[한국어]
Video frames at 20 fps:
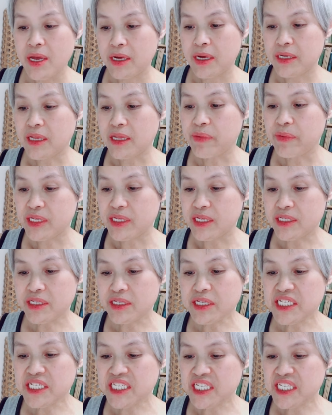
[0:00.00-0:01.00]
그 다음에 이제
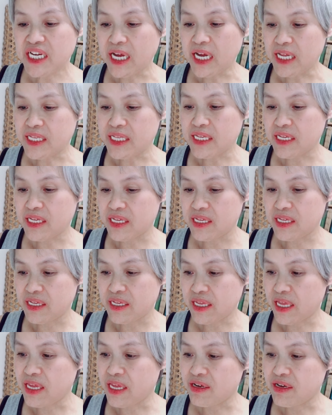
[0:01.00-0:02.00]
쓰기 시작한
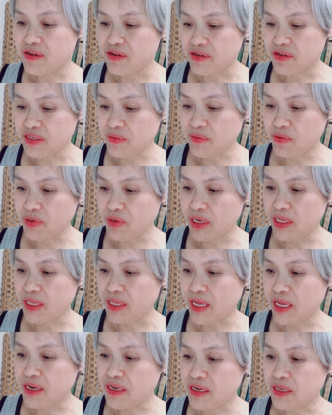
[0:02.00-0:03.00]
게 그건지
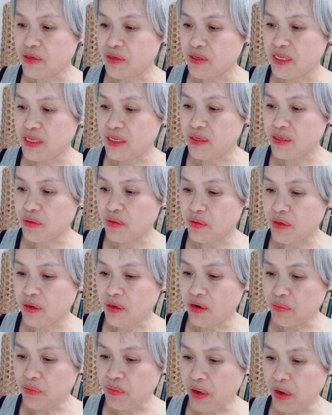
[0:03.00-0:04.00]
모르겠는데 그래서 이제
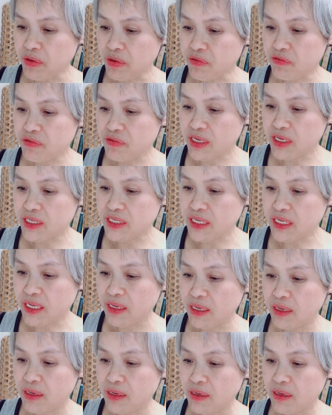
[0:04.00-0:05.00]
몇 군데 이제